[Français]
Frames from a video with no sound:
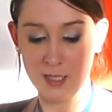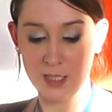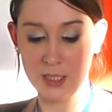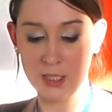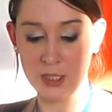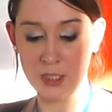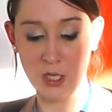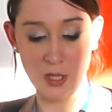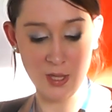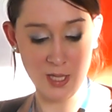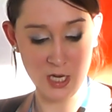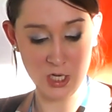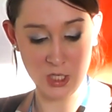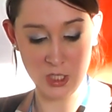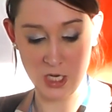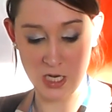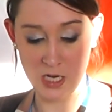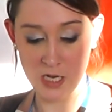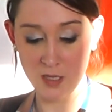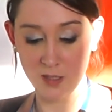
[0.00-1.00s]
J'ai
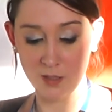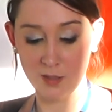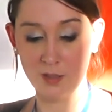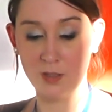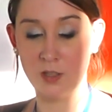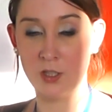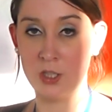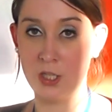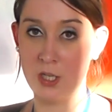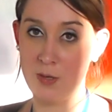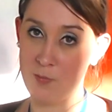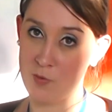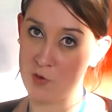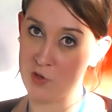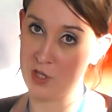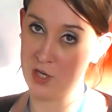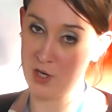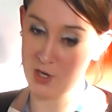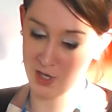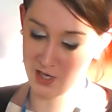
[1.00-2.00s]
nagé, j'ai
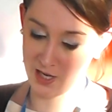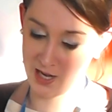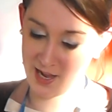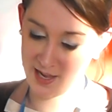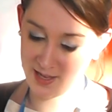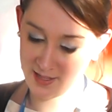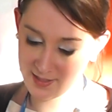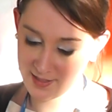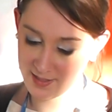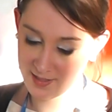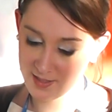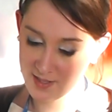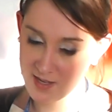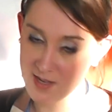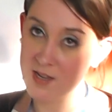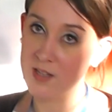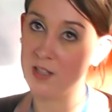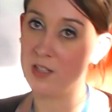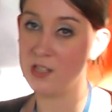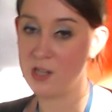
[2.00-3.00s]
mangé une glace,
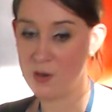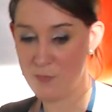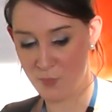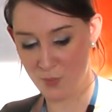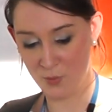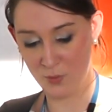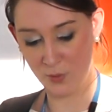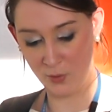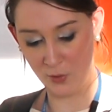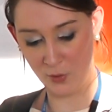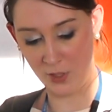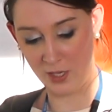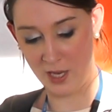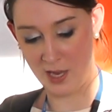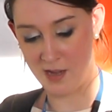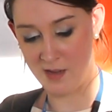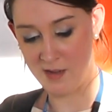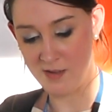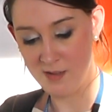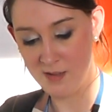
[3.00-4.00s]
j'ai bu du
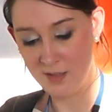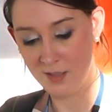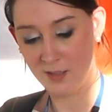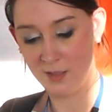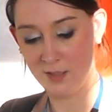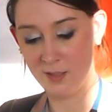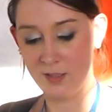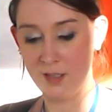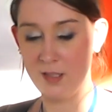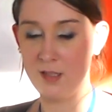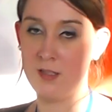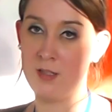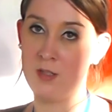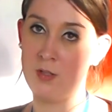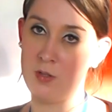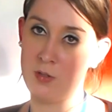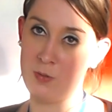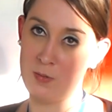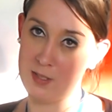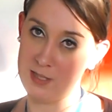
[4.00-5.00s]
coca,
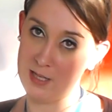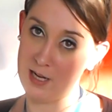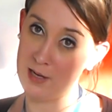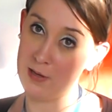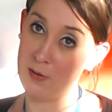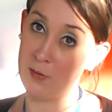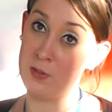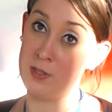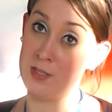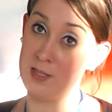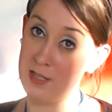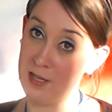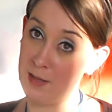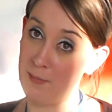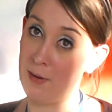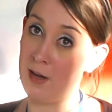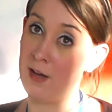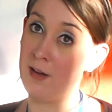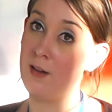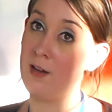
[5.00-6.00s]
je suis allée au
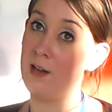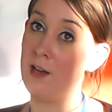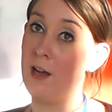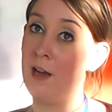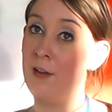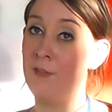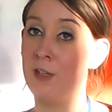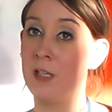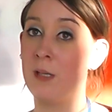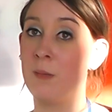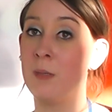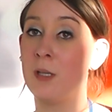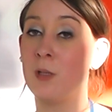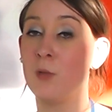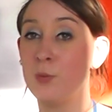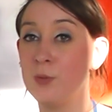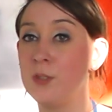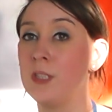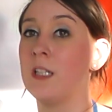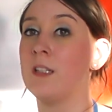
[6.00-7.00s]
cinéma avec mes
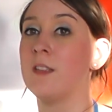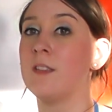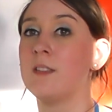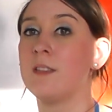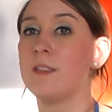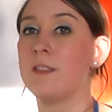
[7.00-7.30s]
cousins.